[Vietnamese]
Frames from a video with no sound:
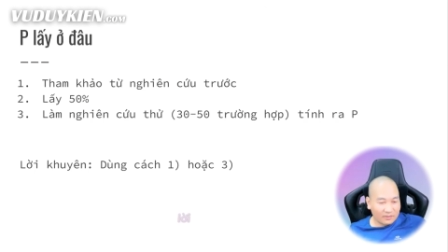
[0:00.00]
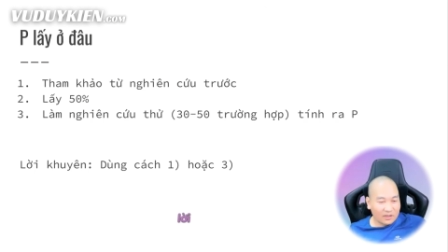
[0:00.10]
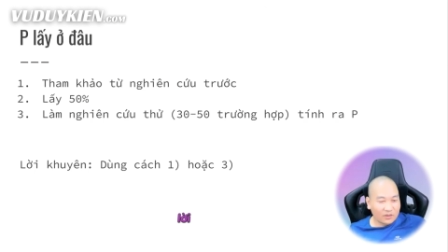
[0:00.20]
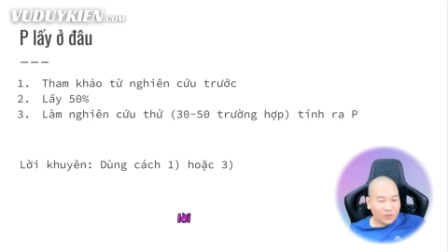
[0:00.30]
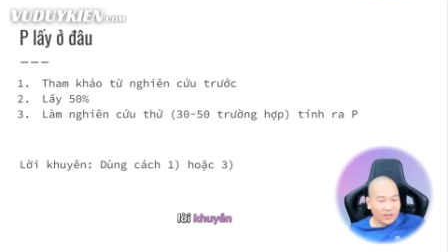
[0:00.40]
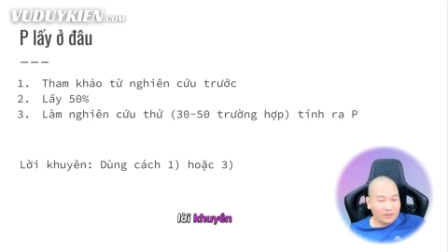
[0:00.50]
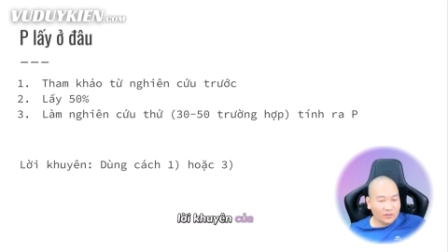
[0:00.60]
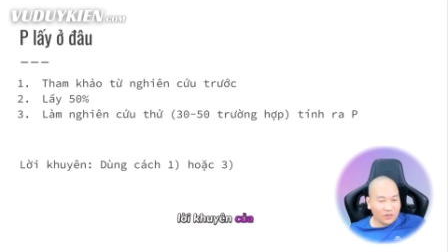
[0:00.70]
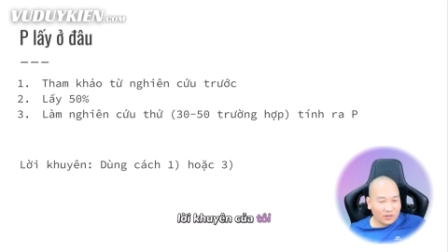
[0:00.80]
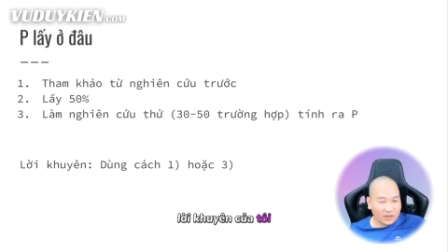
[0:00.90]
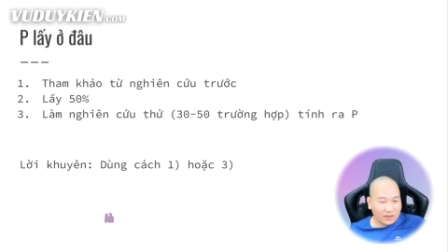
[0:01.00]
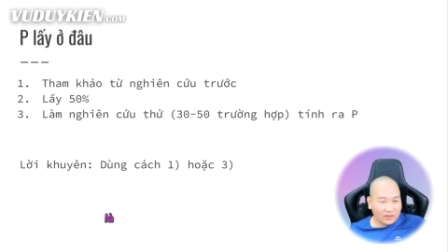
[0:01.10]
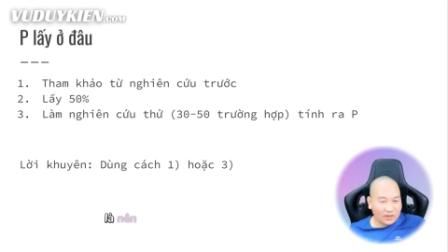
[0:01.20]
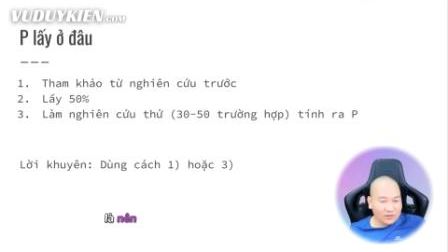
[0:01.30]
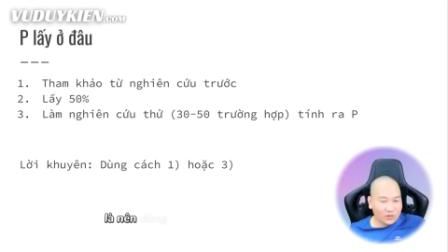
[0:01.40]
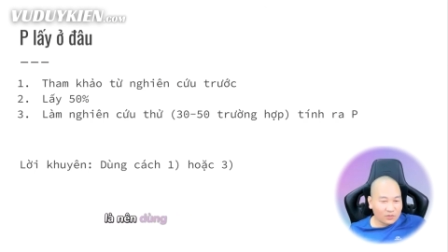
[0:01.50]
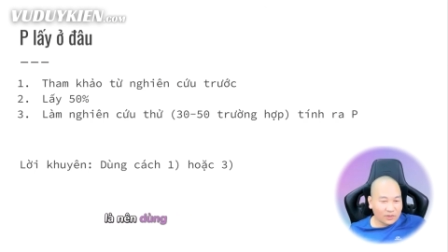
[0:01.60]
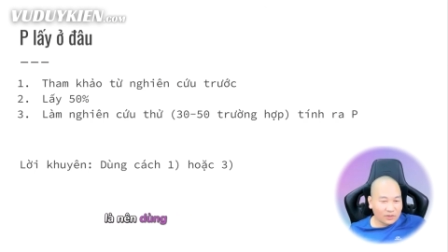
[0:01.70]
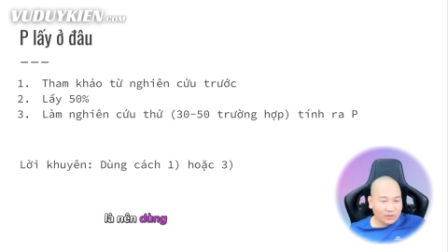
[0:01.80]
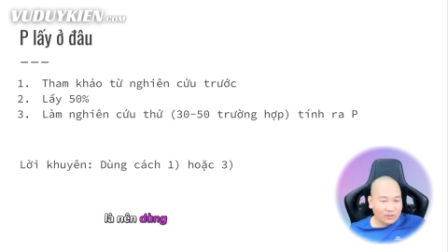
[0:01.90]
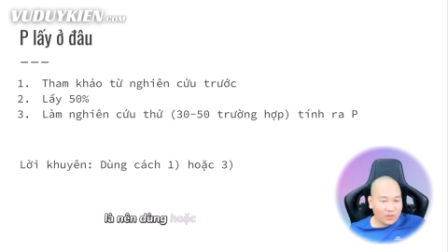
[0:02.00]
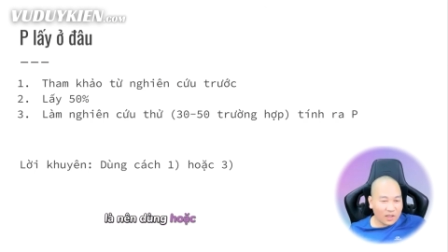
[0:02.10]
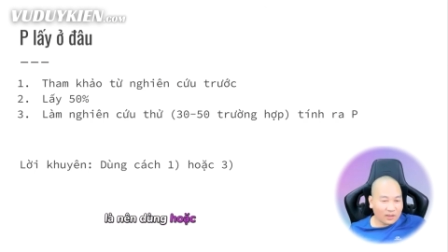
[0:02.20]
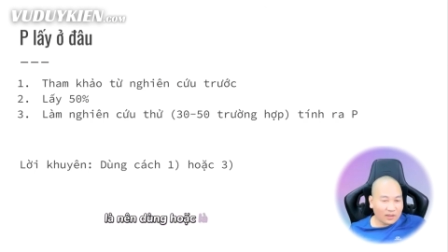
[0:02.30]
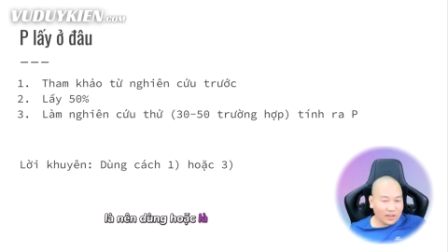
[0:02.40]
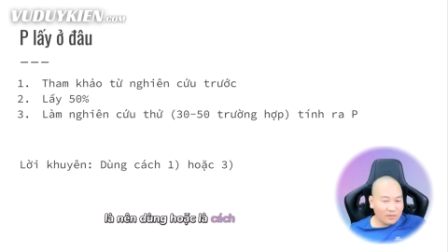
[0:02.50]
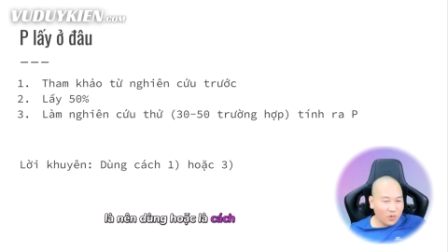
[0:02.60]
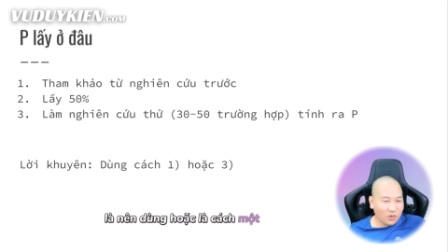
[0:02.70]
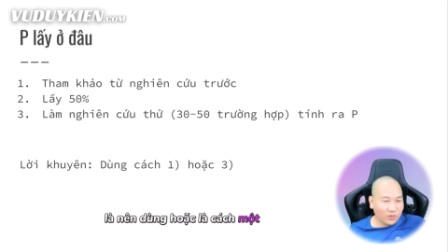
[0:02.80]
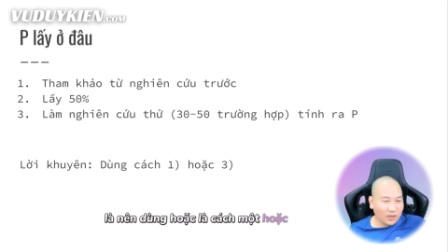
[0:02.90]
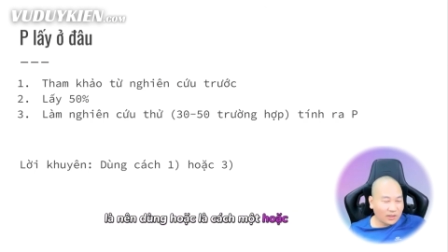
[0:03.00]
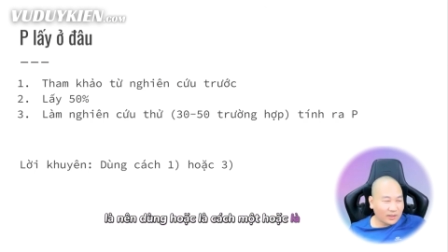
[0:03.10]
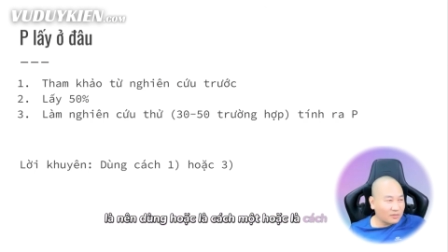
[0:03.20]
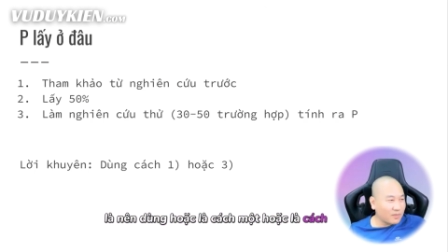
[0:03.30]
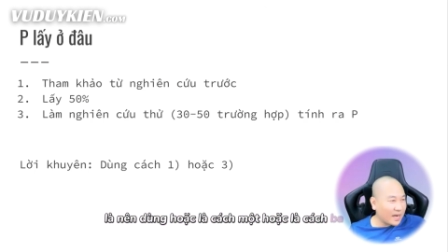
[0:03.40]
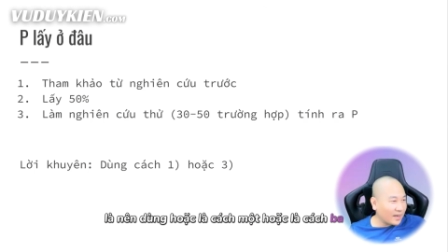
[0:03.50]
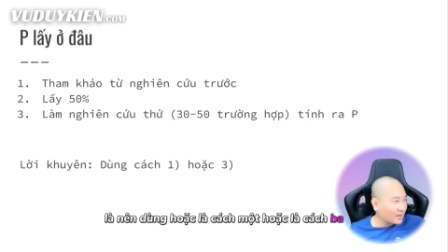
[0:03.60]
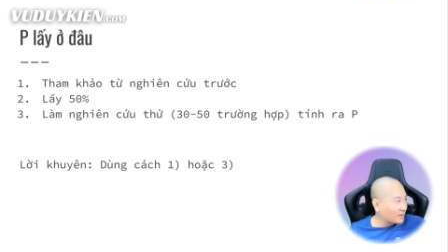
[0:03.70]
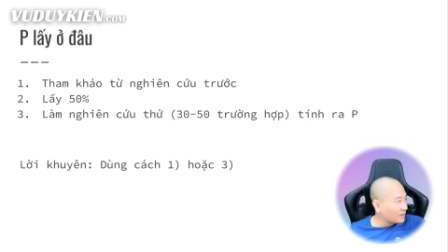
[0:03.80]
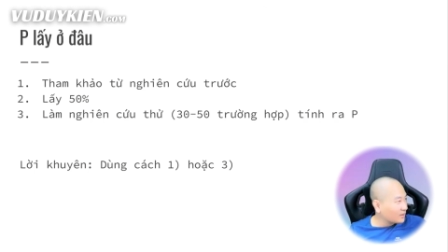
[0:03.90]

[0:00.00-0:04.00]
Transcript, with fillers: Lời khuyên của tôi là nên dùng hoặc là cách 1 hoặc là cách 3